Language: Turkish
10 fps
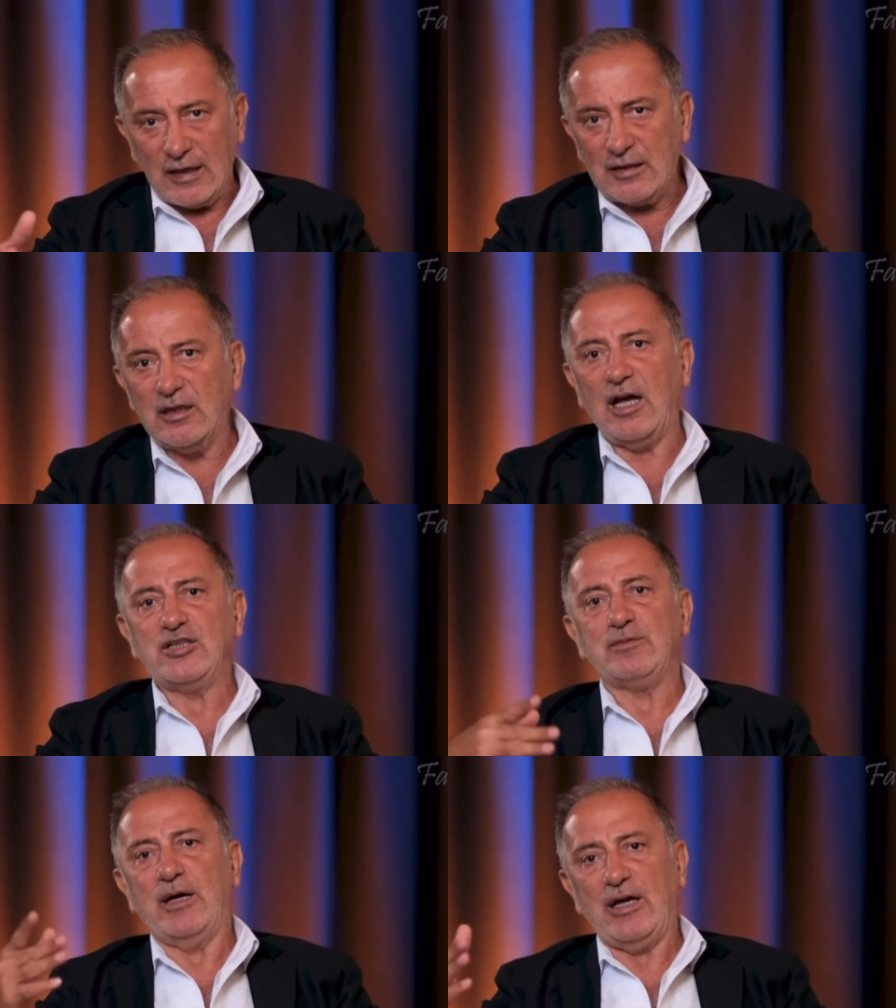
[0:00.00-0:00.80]
ve
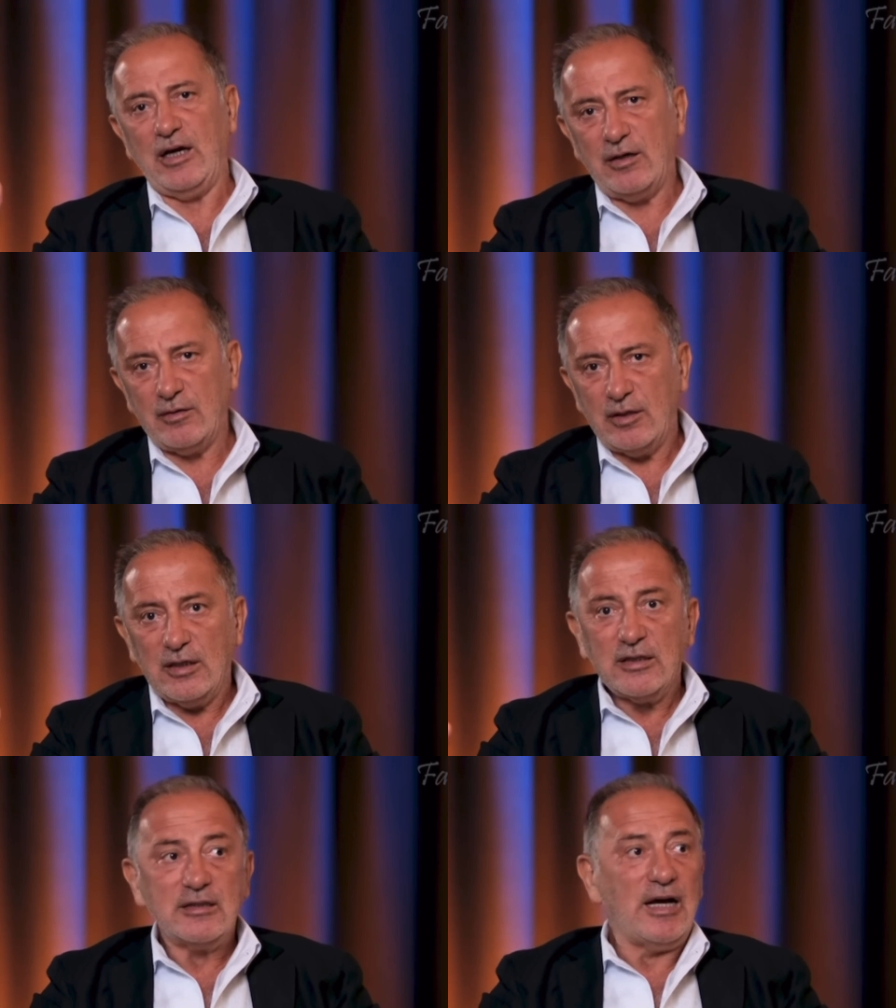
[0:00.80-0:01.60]
sahtekarlıklarla
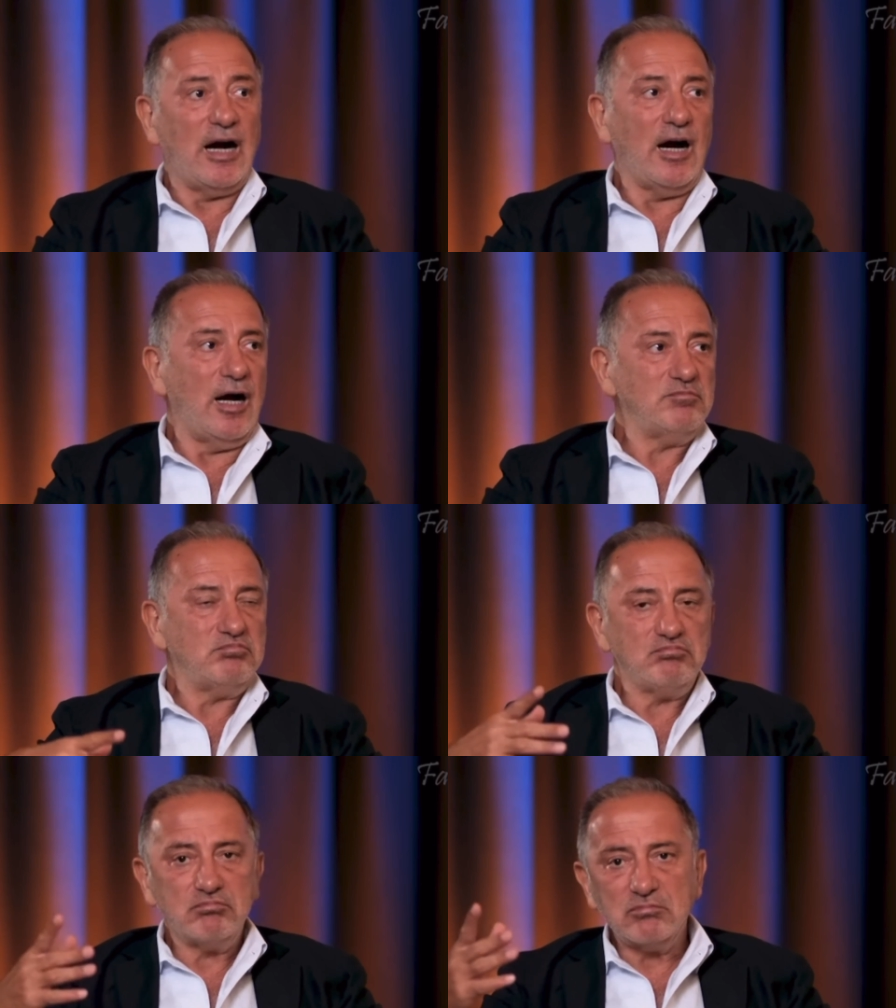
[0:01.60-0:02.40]
yaşamak
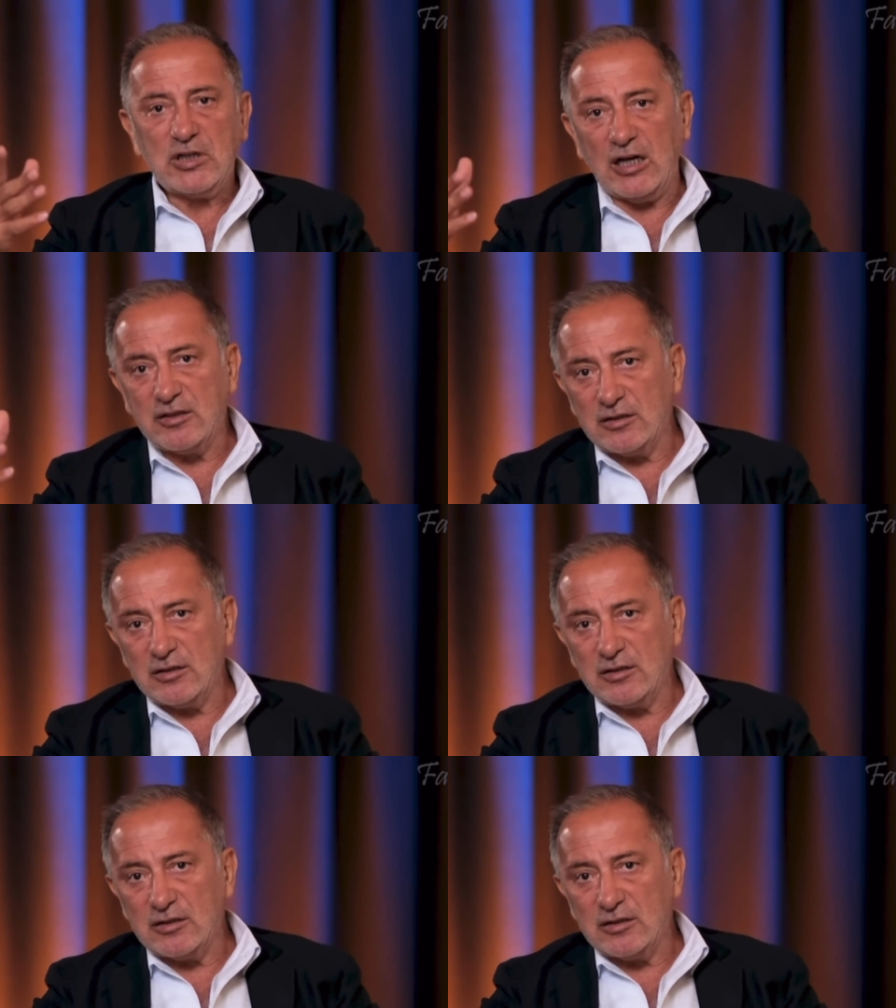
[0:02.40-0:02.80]
alışkanlık olmuş.